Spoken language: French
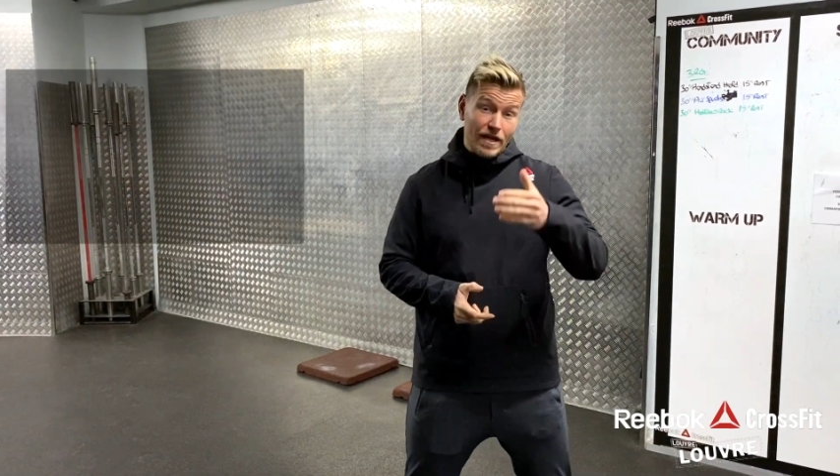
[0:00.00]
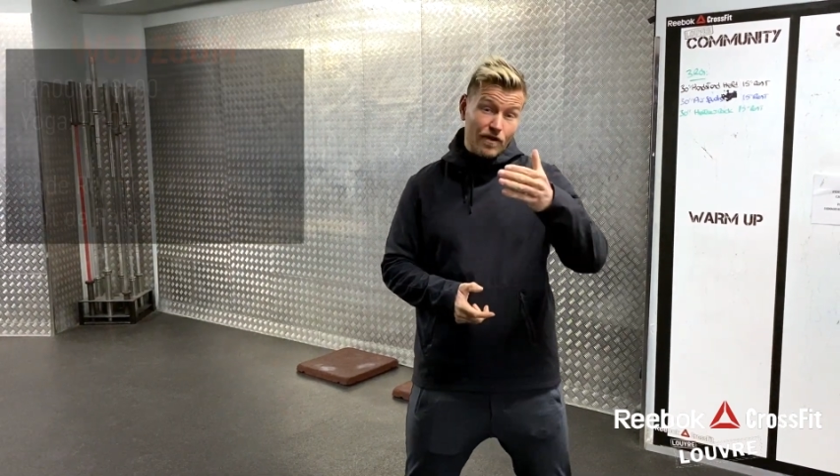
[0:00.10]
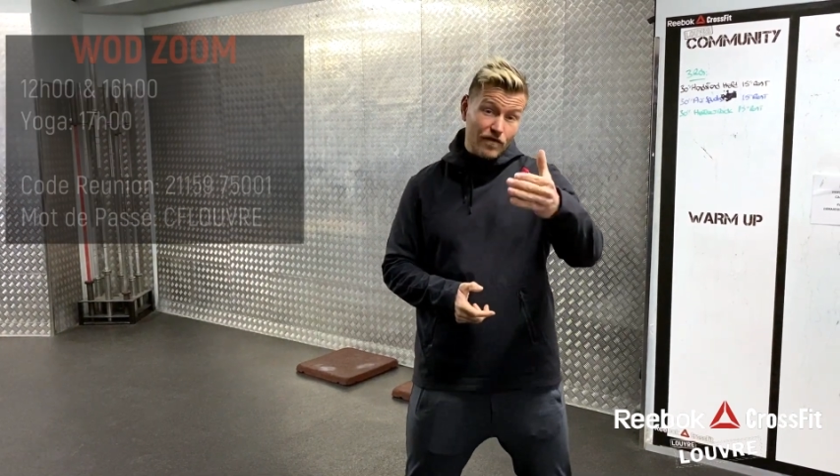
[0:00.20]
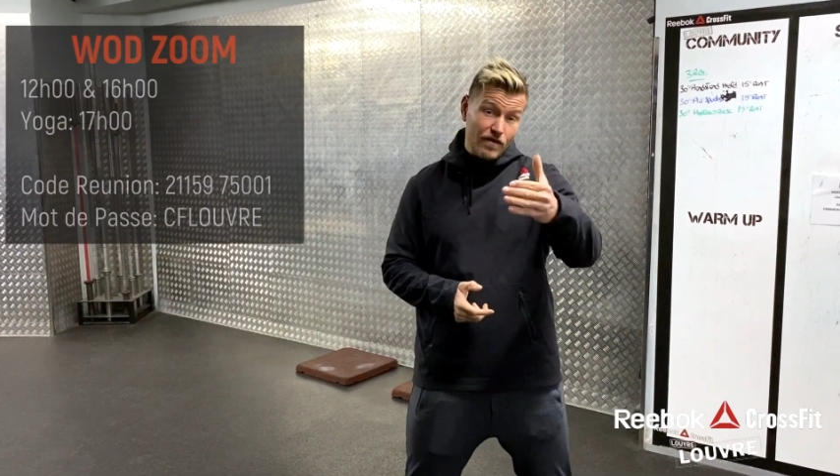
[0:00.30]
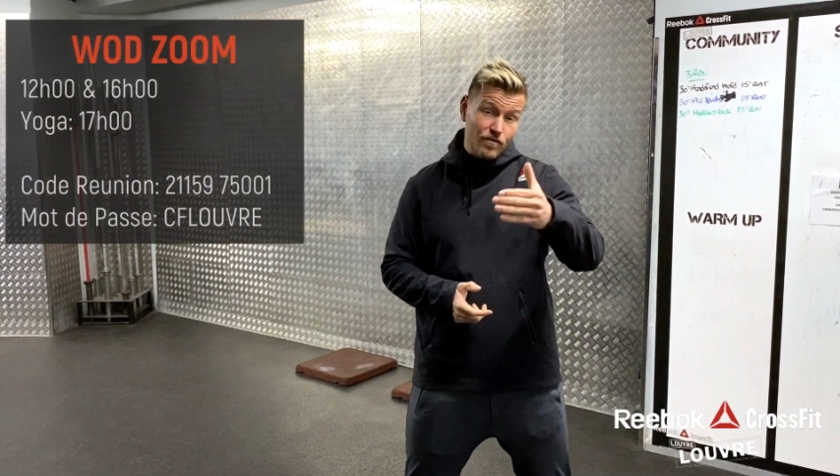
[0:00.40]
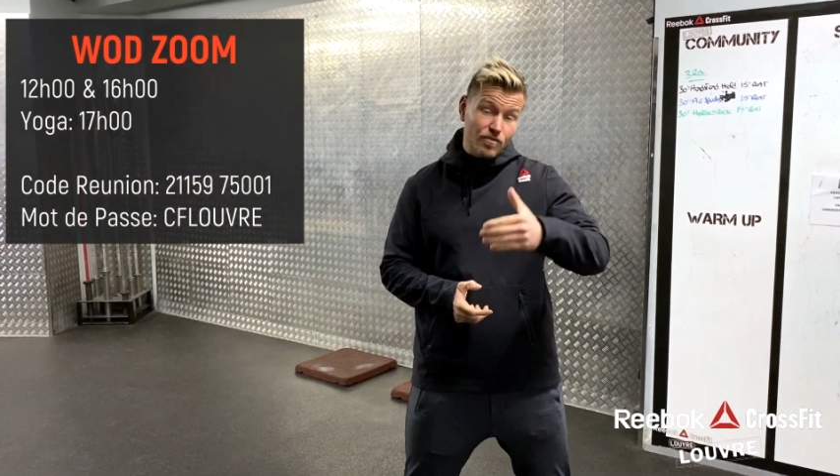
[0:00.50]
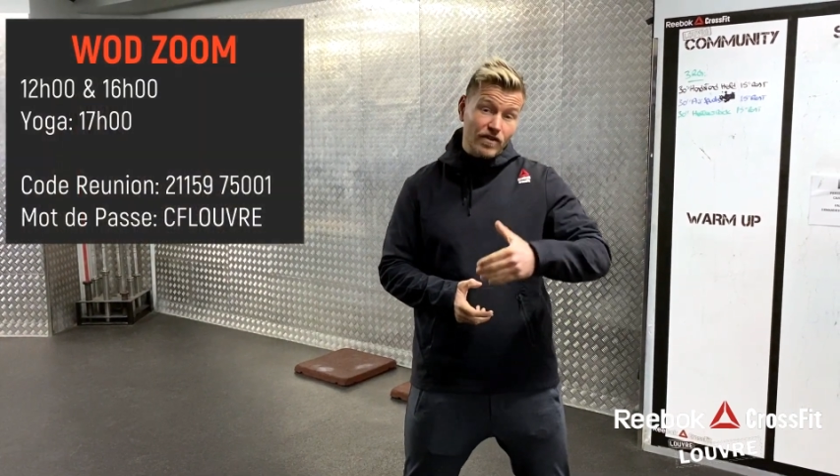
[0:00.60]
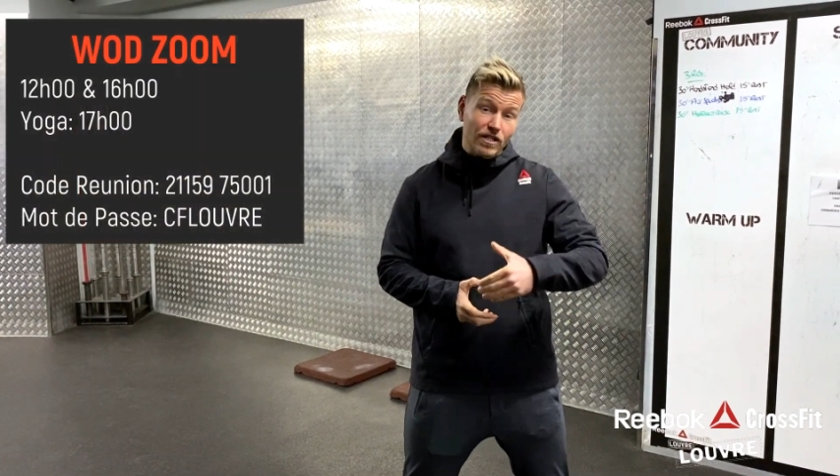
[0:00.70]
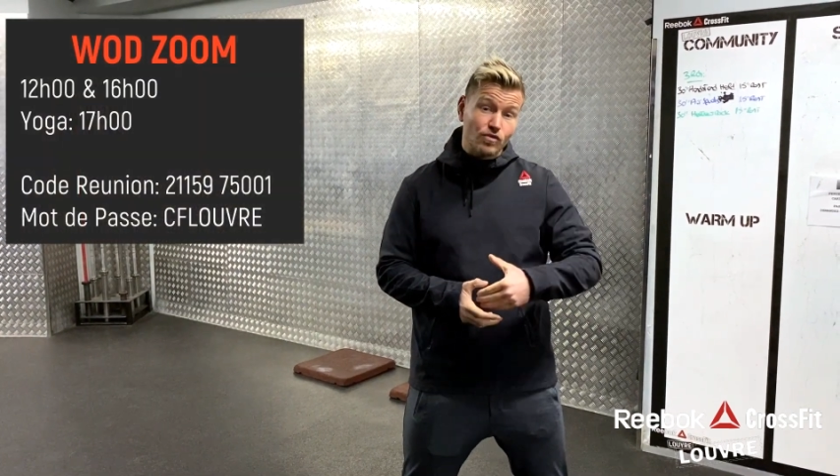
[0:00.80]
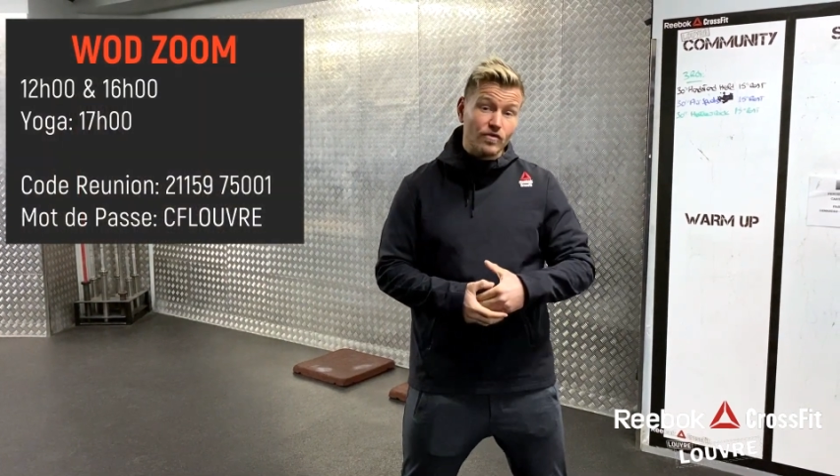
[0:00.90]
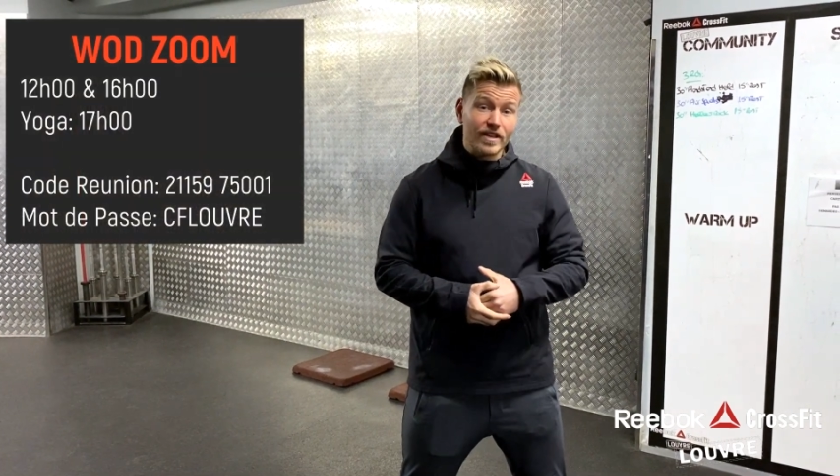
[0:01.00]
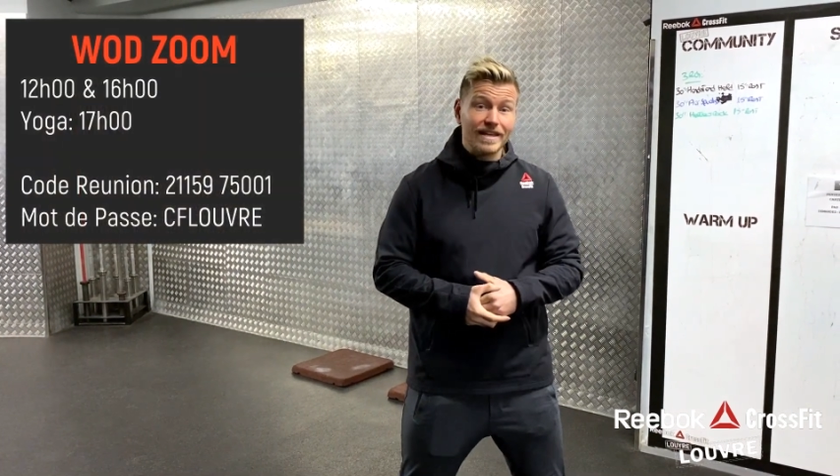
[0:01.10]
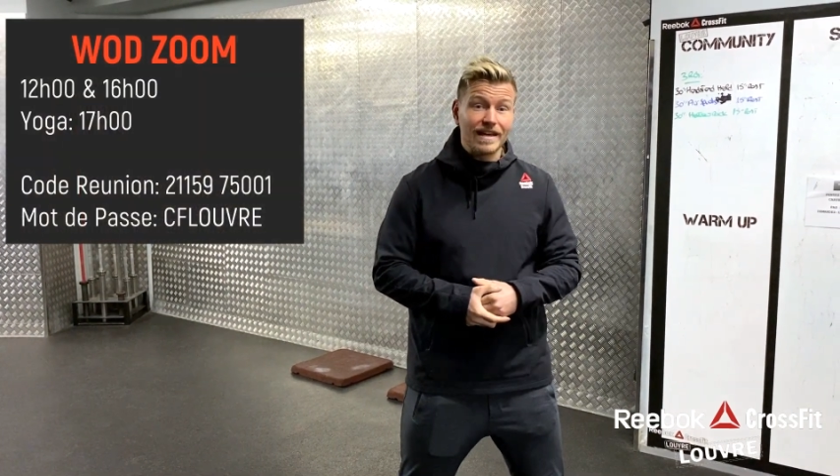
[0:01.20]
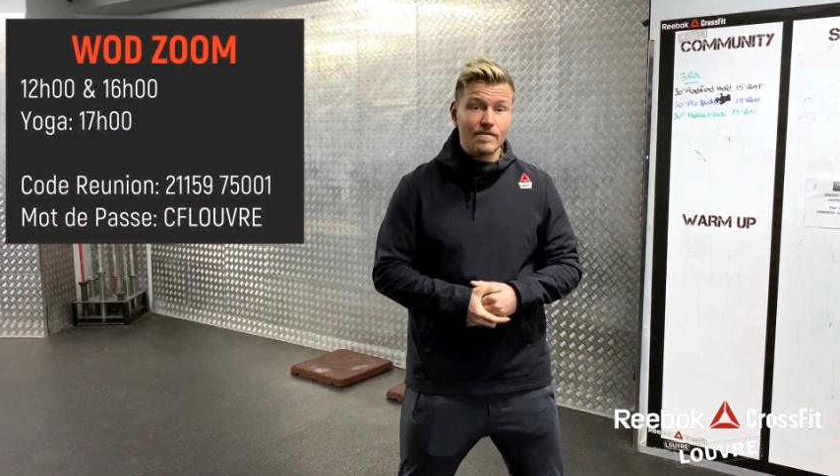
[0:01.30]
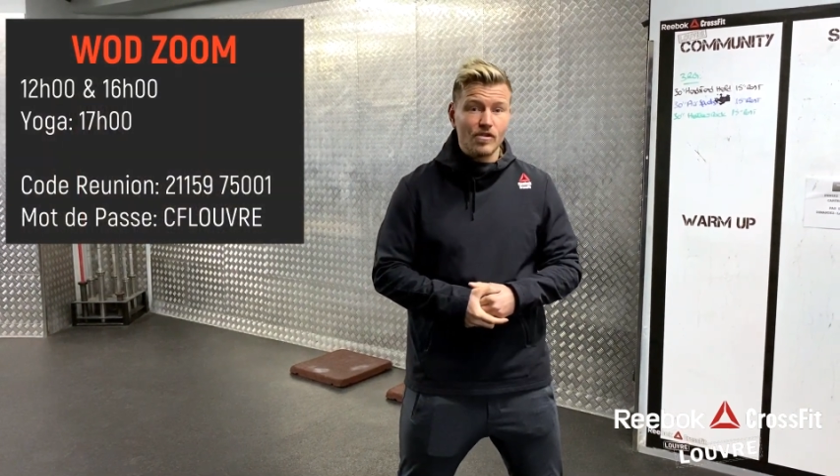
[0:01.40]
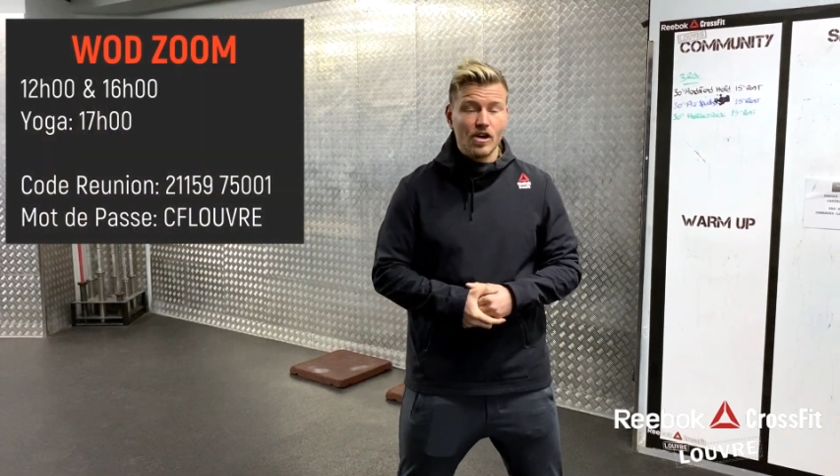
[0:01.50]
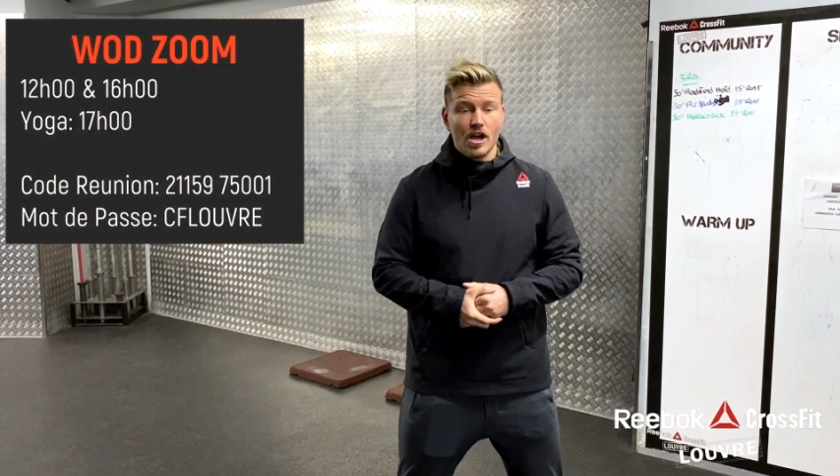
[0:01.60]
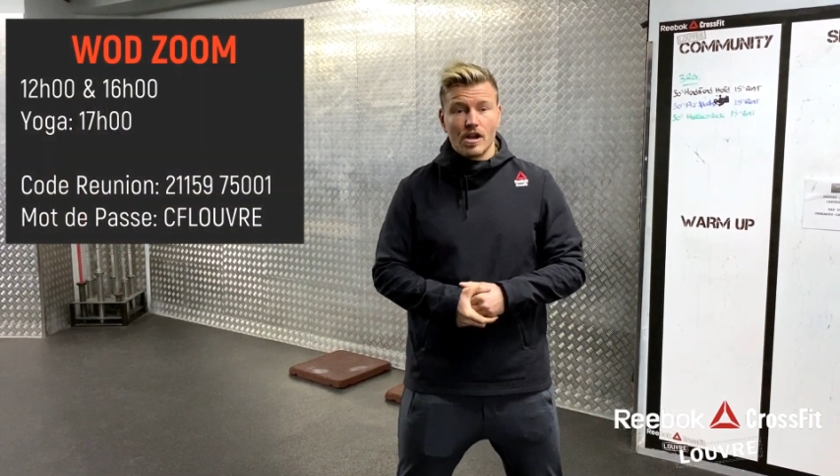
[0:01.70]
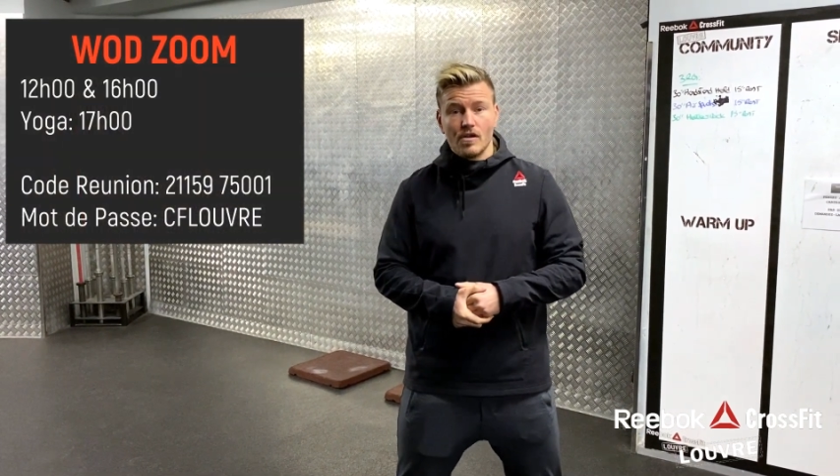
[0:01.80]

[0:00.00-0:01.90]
Et enfin, vous pouvez retrouver également